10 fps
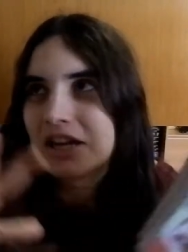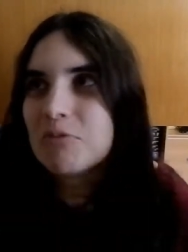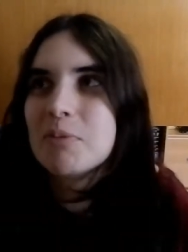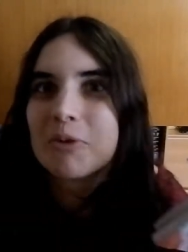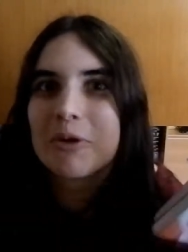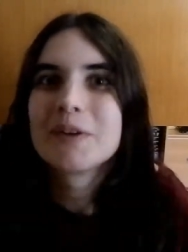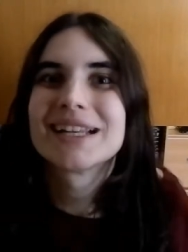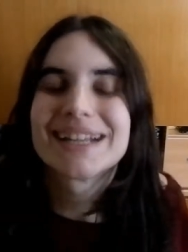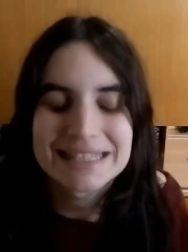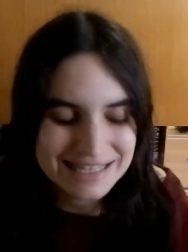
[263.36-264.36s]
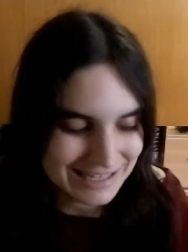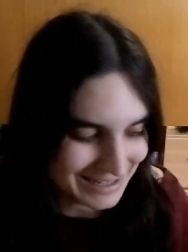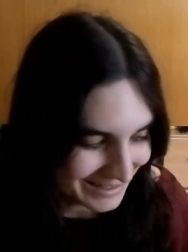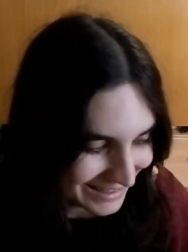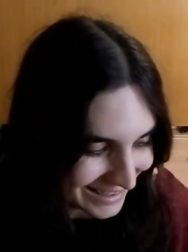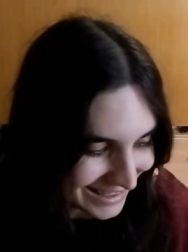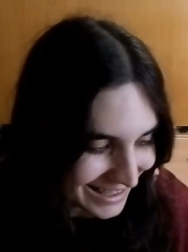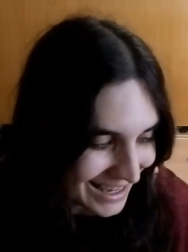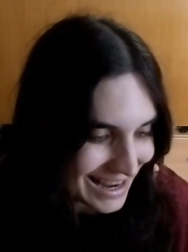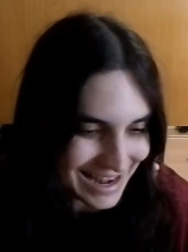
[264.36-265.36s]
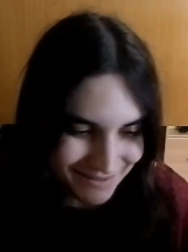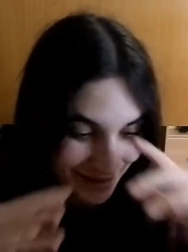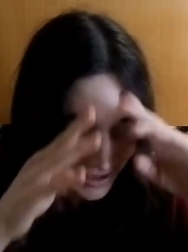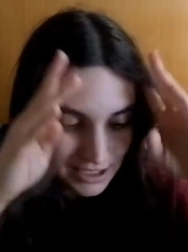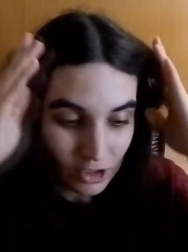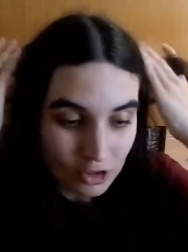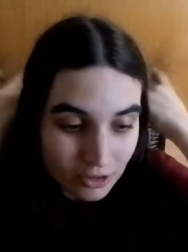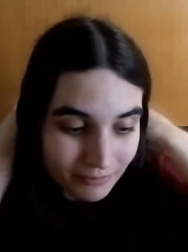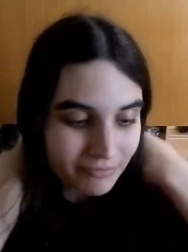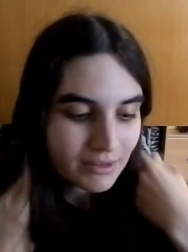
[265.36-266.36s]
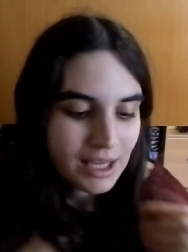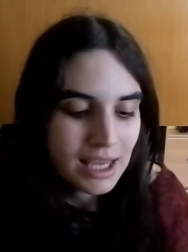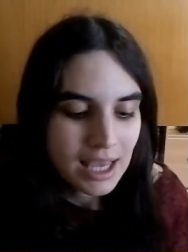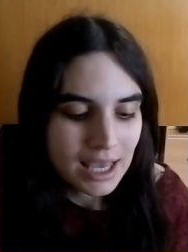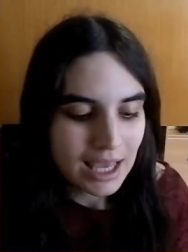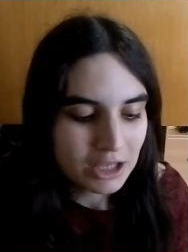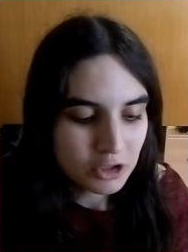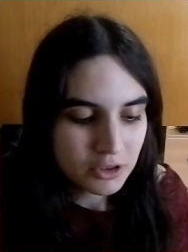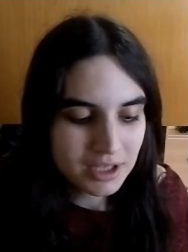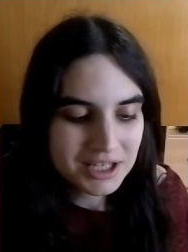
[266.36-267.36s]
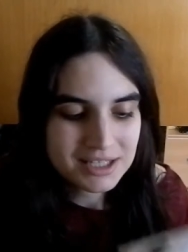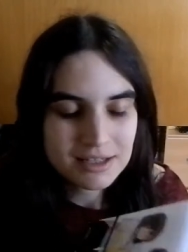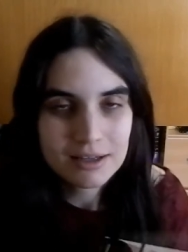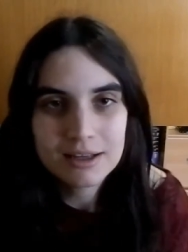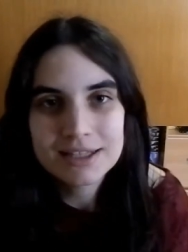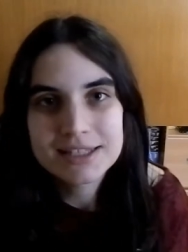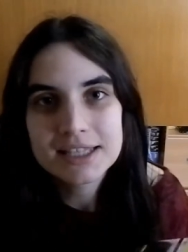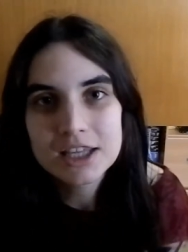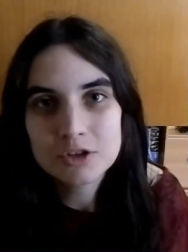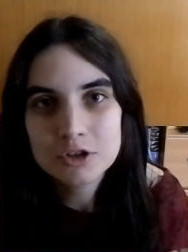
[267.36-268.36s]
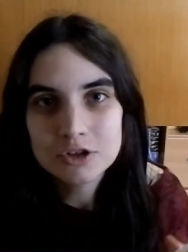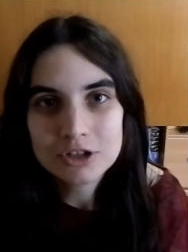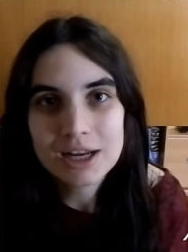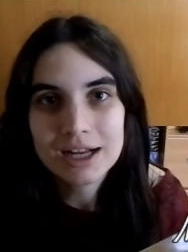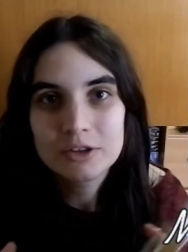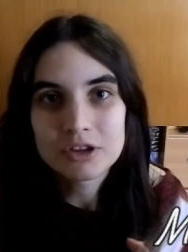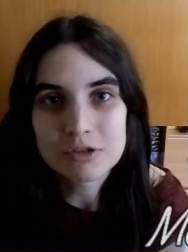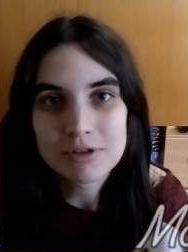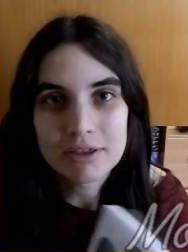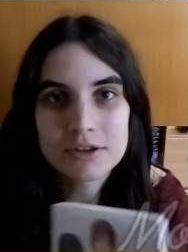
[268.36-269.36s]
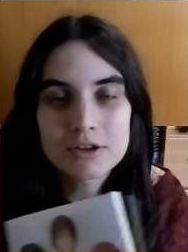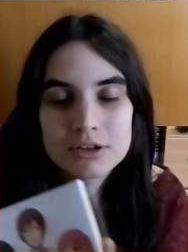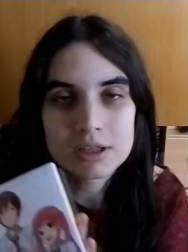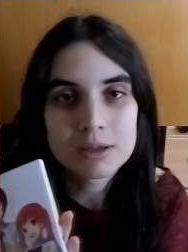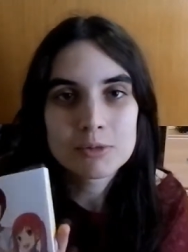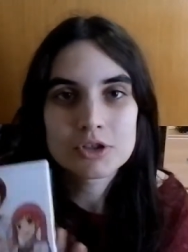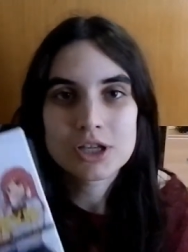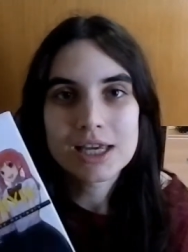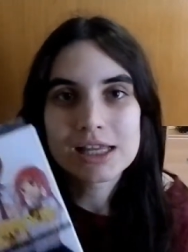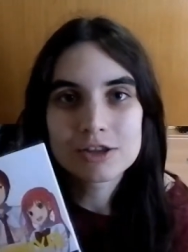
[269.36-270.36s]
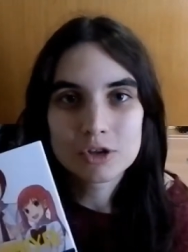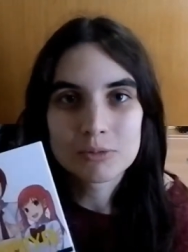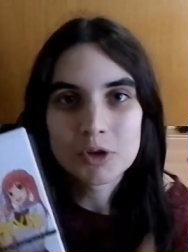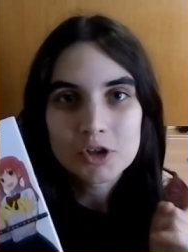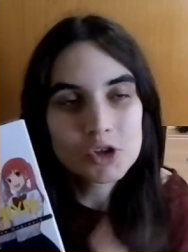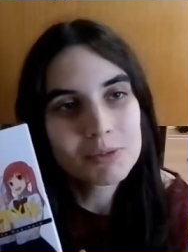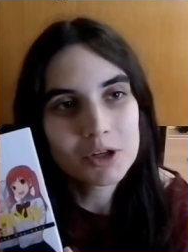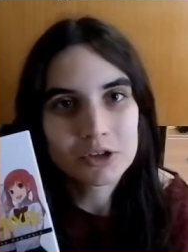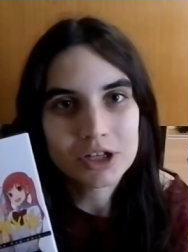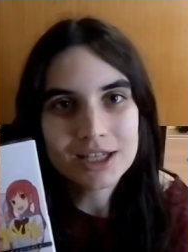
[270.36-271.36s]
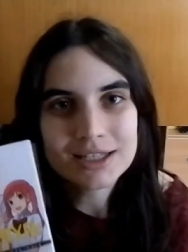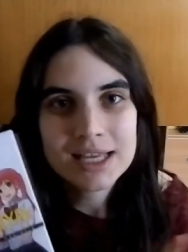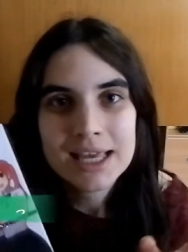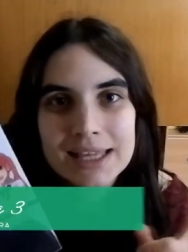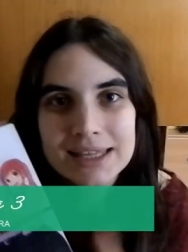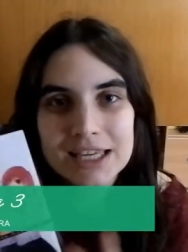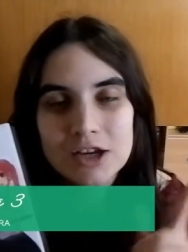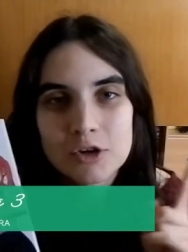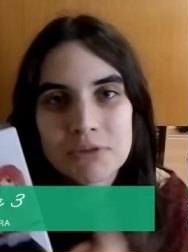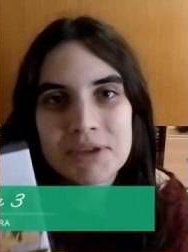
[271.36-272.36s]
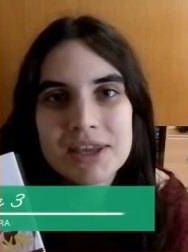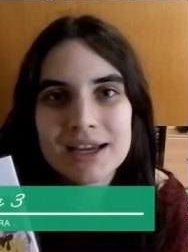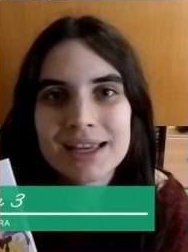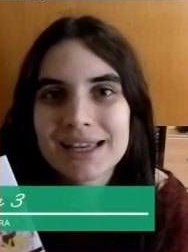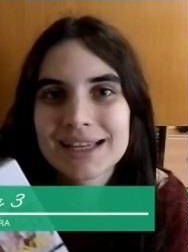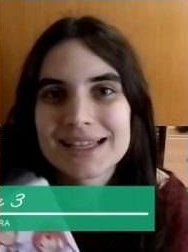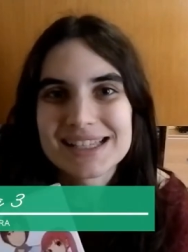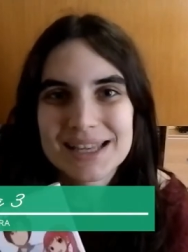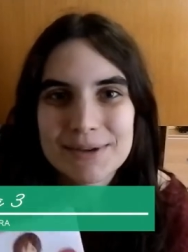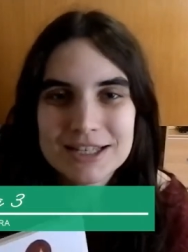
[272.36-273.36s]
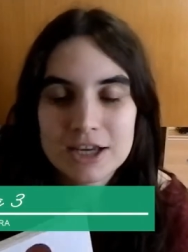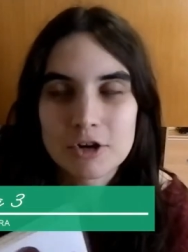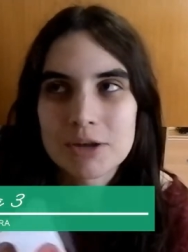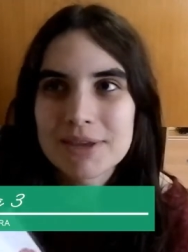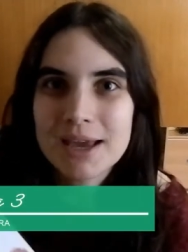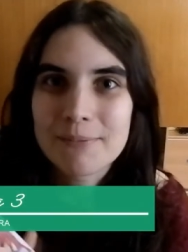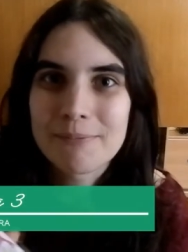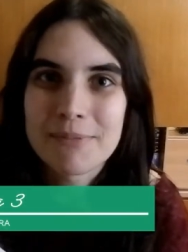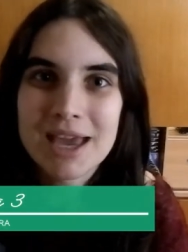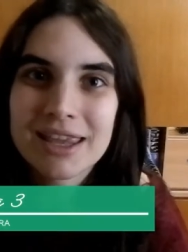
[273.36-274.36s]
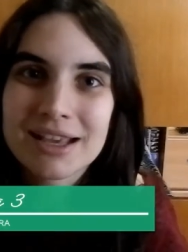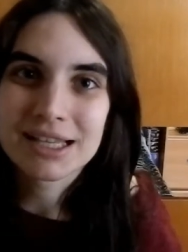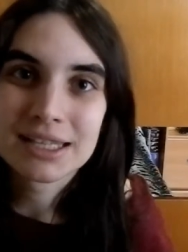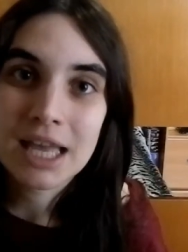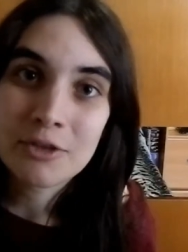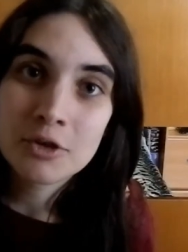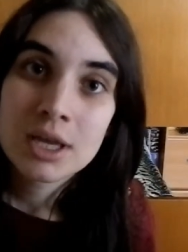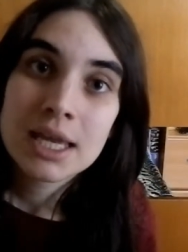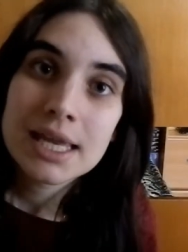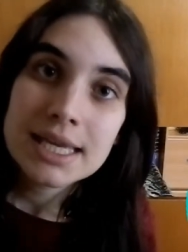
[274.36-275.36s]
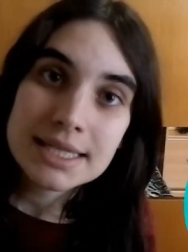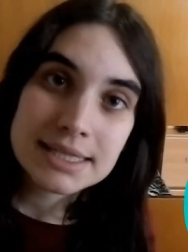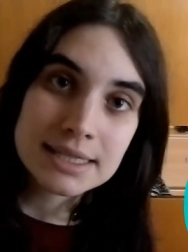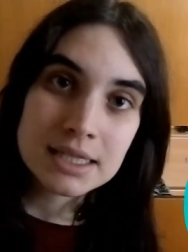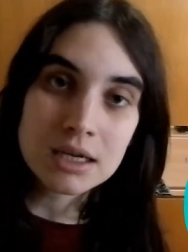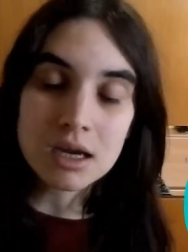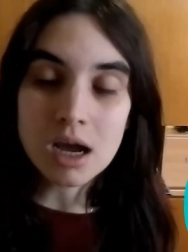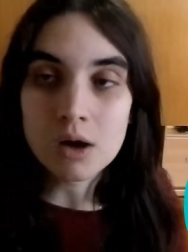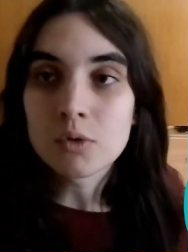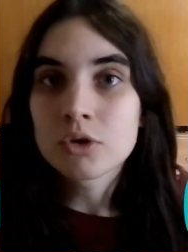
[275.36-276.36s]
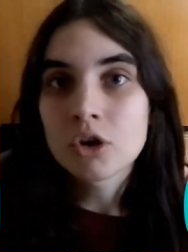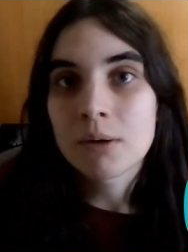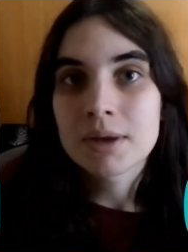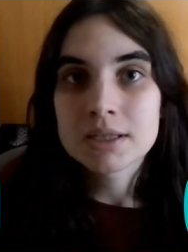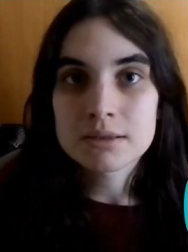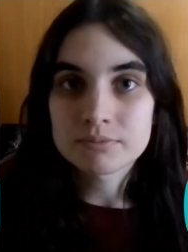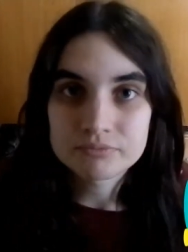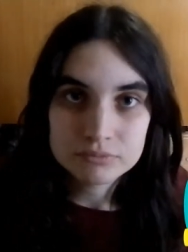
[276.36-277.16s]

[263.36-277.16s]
ya no me puedo desenganchar. La verdad es que no. Entonces, siguiendo con la continuación, tenemos el tomo número 3 de Jorimilla. Ya sabéis que Jorimilla me ha encantado y si aún no habéis